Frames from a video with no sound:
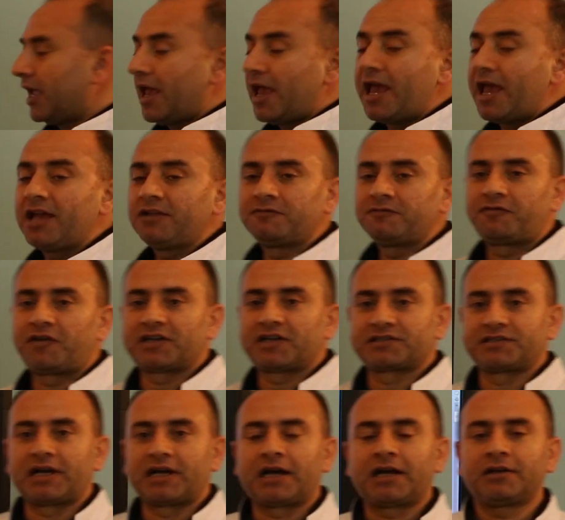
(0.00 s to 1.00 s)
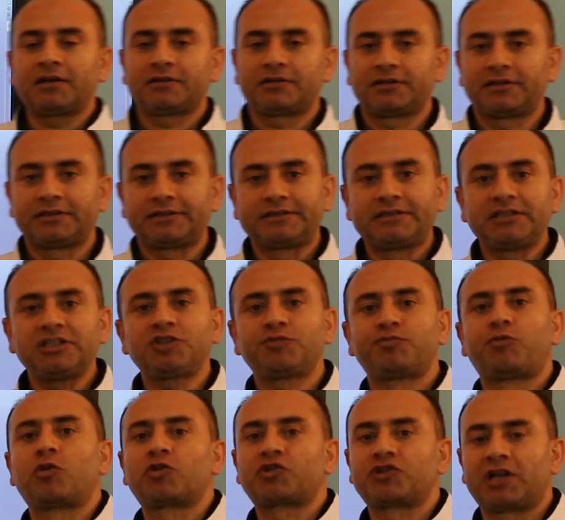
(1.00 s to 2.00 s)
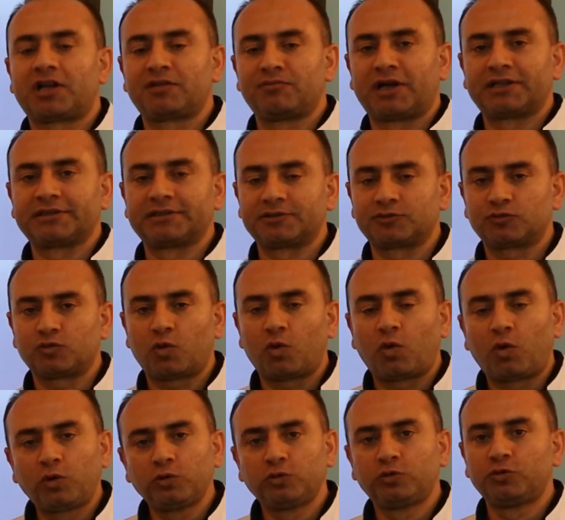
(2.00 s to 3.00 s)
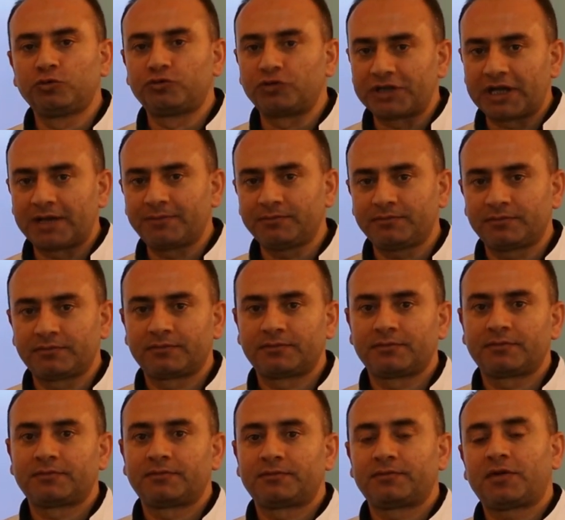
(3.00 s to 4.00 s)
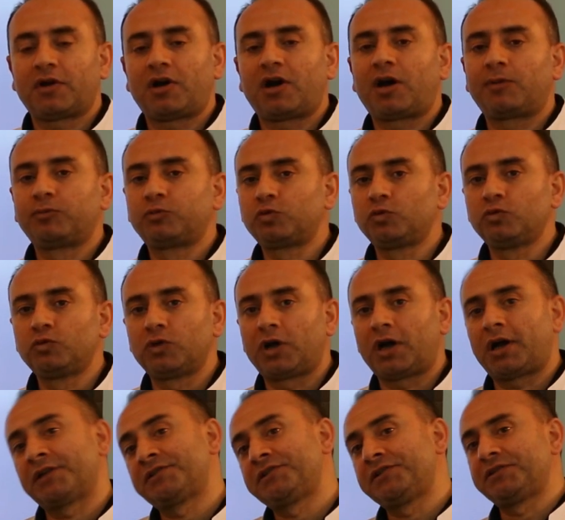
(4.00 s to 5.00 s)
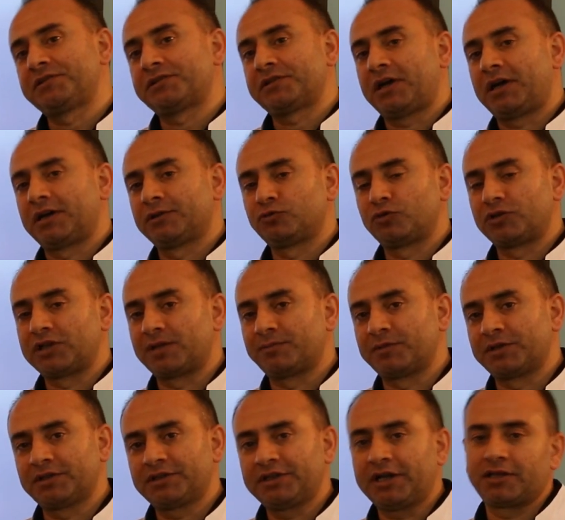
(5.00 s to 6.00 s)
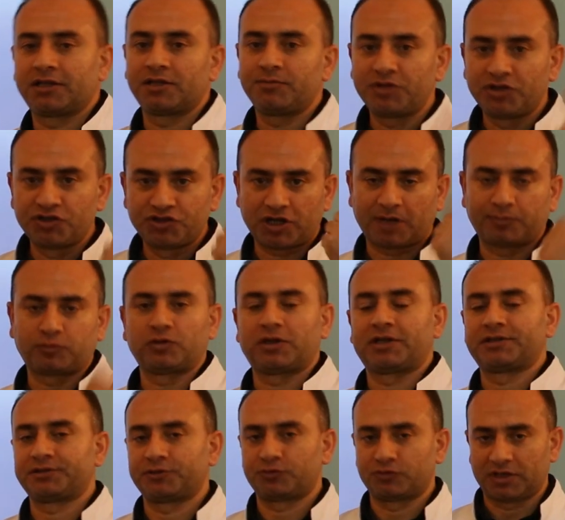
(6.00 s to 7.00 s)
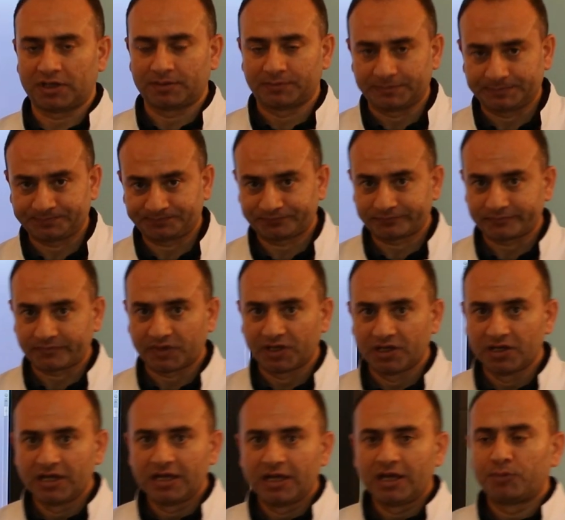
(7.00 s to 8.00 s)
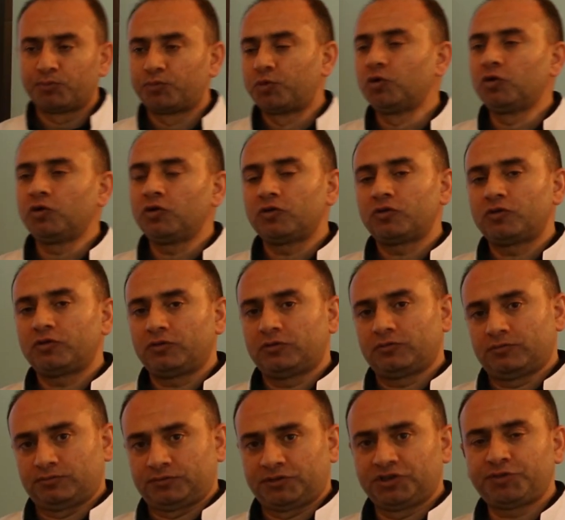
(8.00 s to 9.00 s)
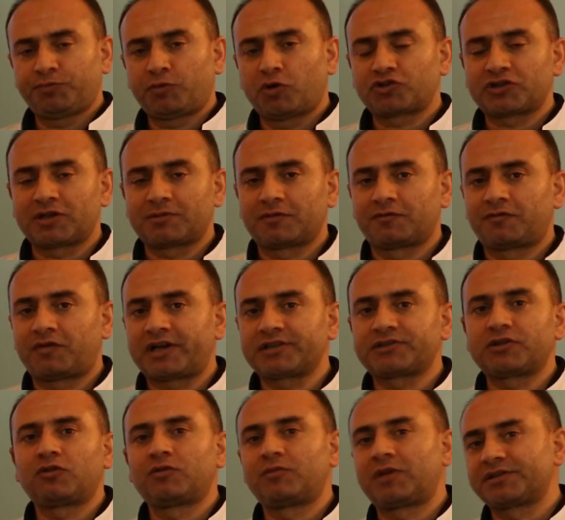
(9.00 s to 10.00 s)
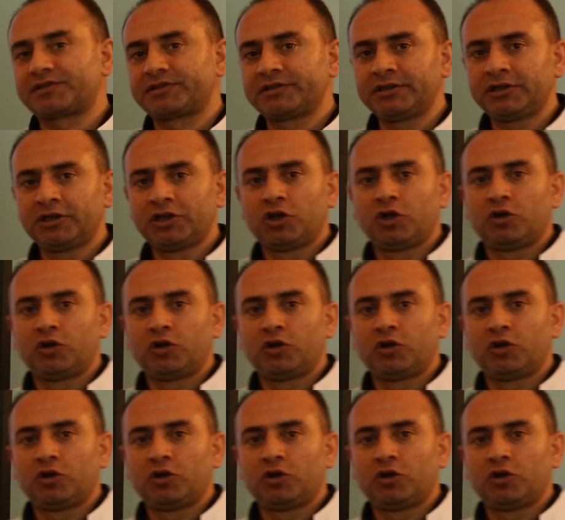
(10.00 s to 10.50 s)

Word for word: En fazla dış borçlanmanın olduğu dönem Abdülaziz Han dönemi yani 1. Abdülaziz dönemi. Bu dış borçlarının fazla olması